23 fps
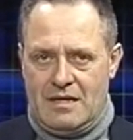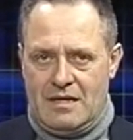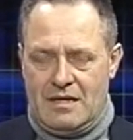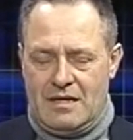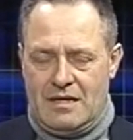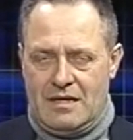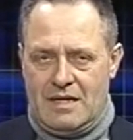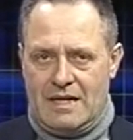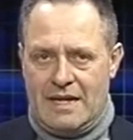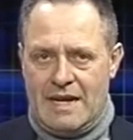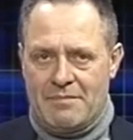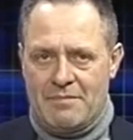
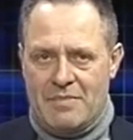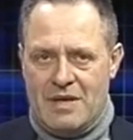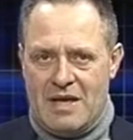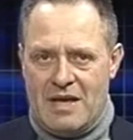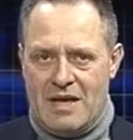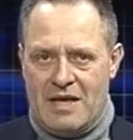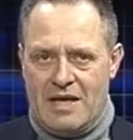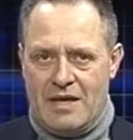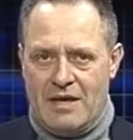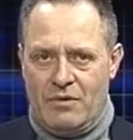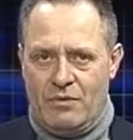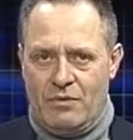La
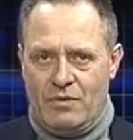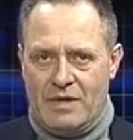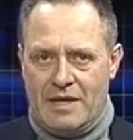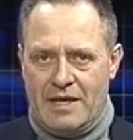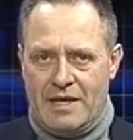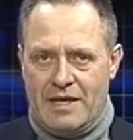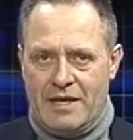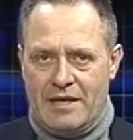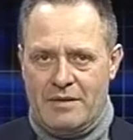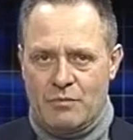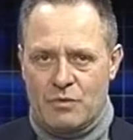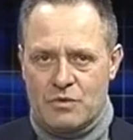rabbia è
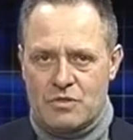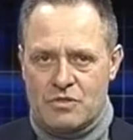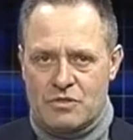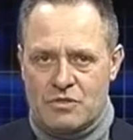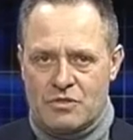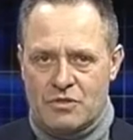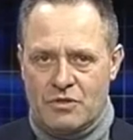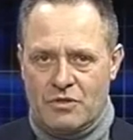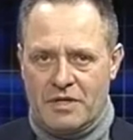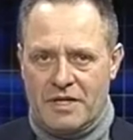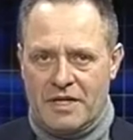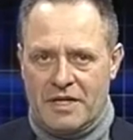una
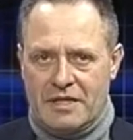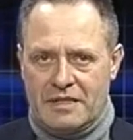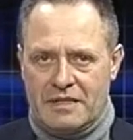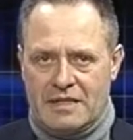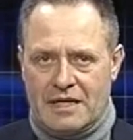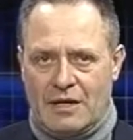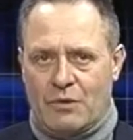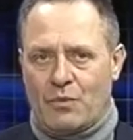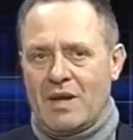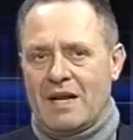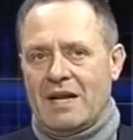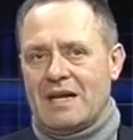emozione
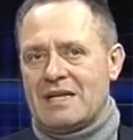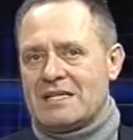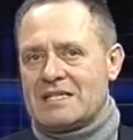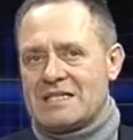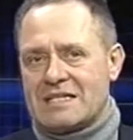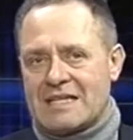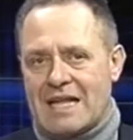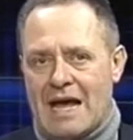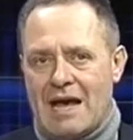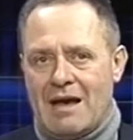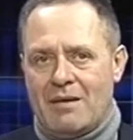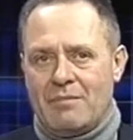tra quelle
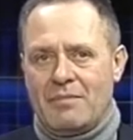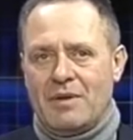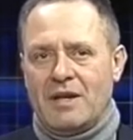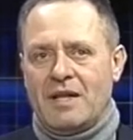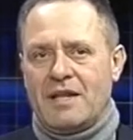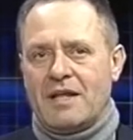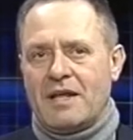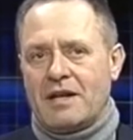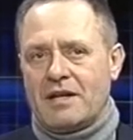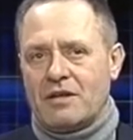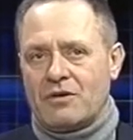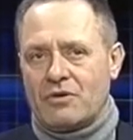
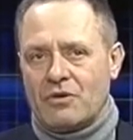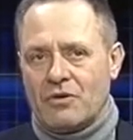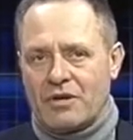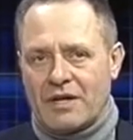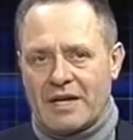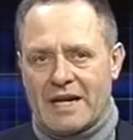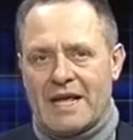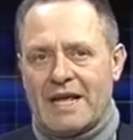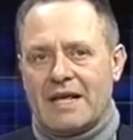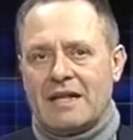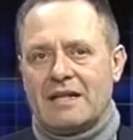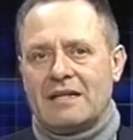stabili e
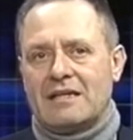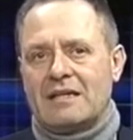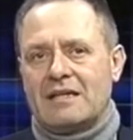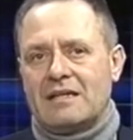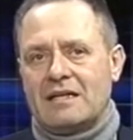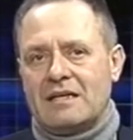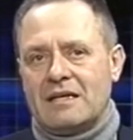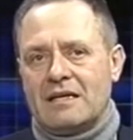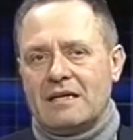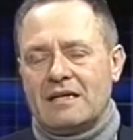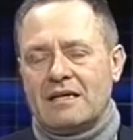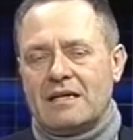
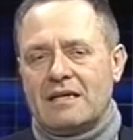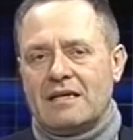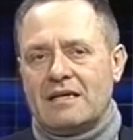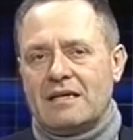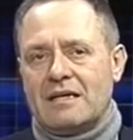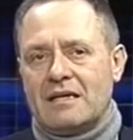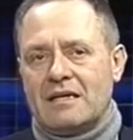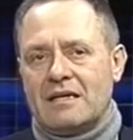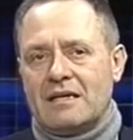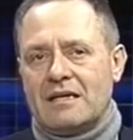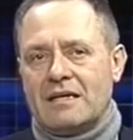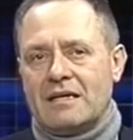ricorrenti,
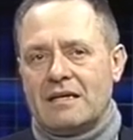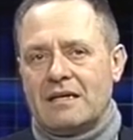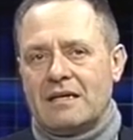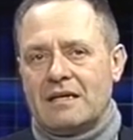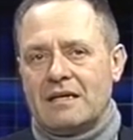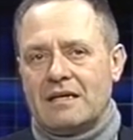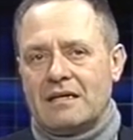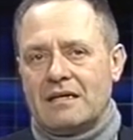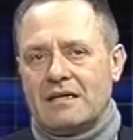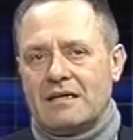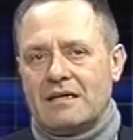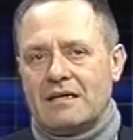eh,
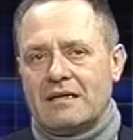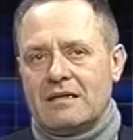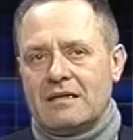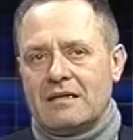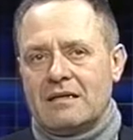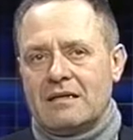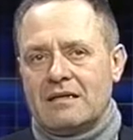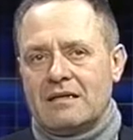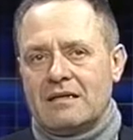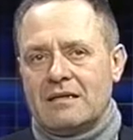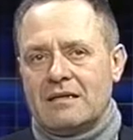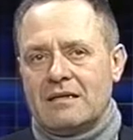
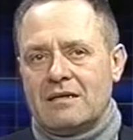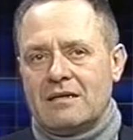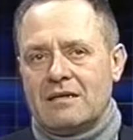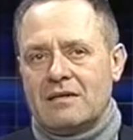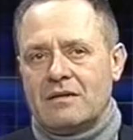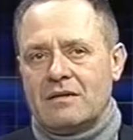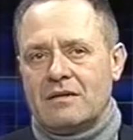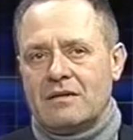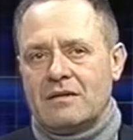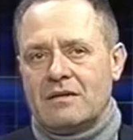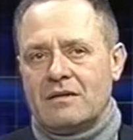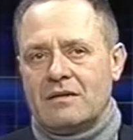
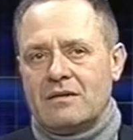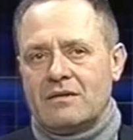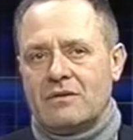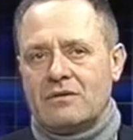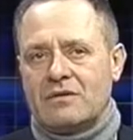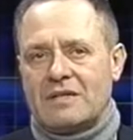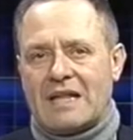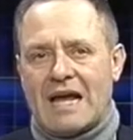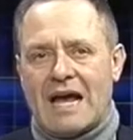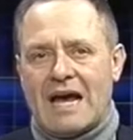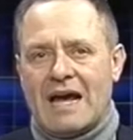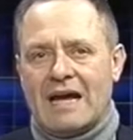
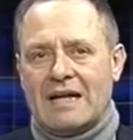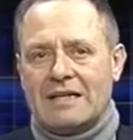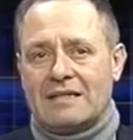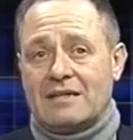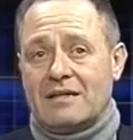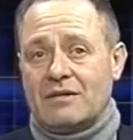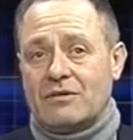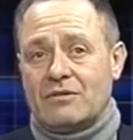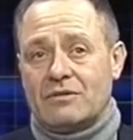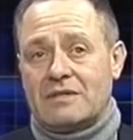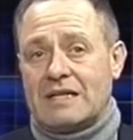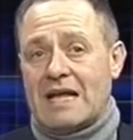
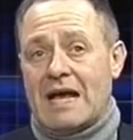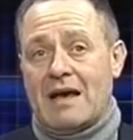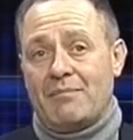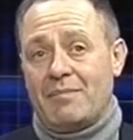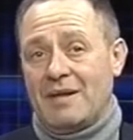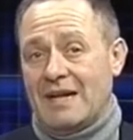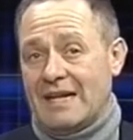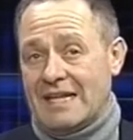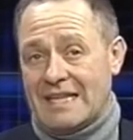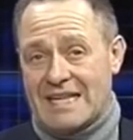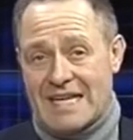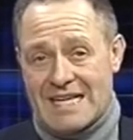notate,
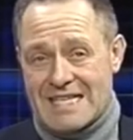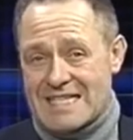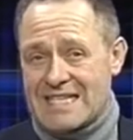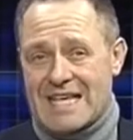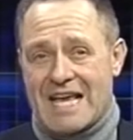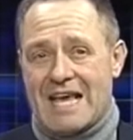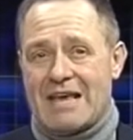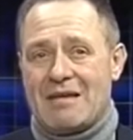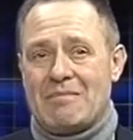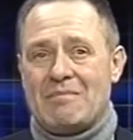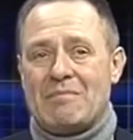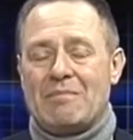notabili da
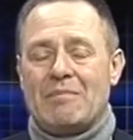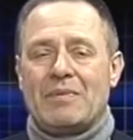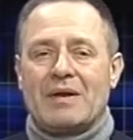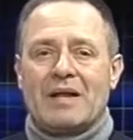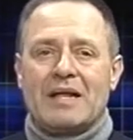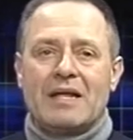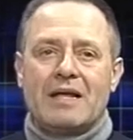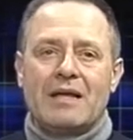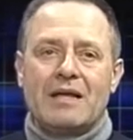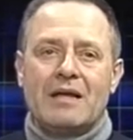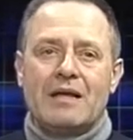sempre,